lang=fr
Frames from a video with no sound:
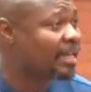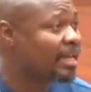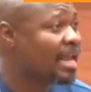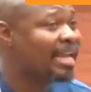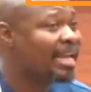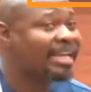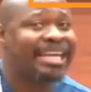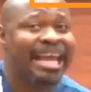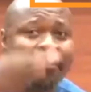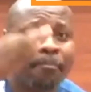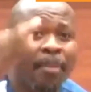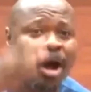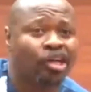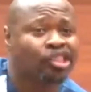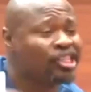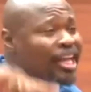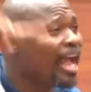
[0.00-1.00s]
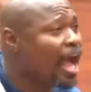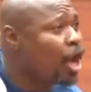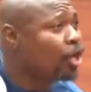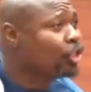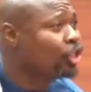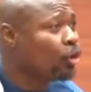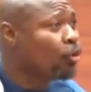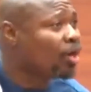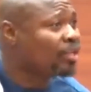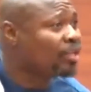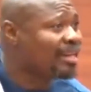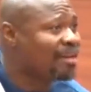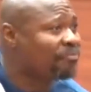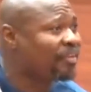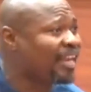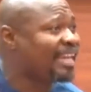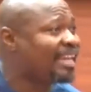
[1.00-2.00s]
qui est mangée en dehors de
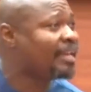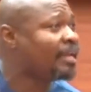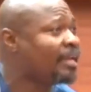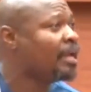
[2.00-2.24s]
l'Afrique.